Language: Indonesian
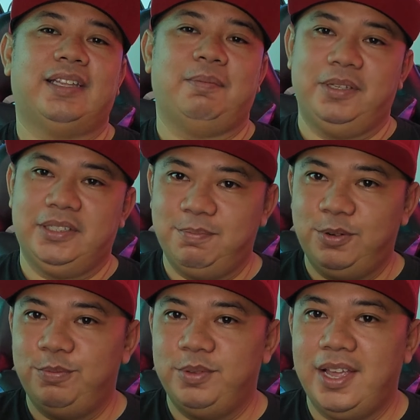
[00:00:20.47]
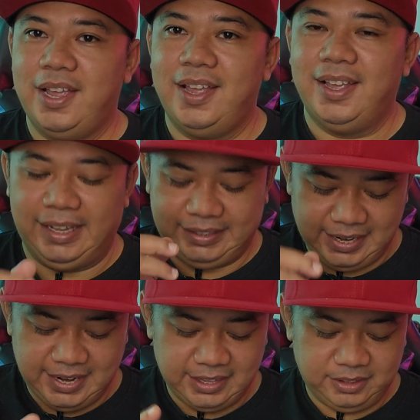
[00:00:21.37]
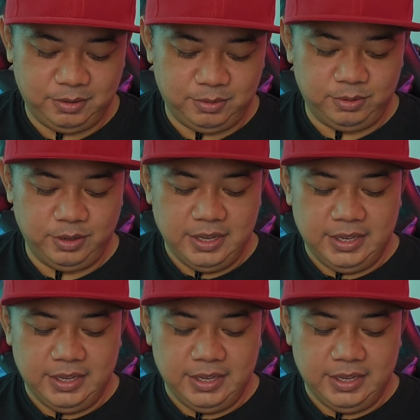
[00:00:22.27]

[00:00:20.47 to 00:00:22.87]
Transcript: Tapi sebelumnya kita lihat dulu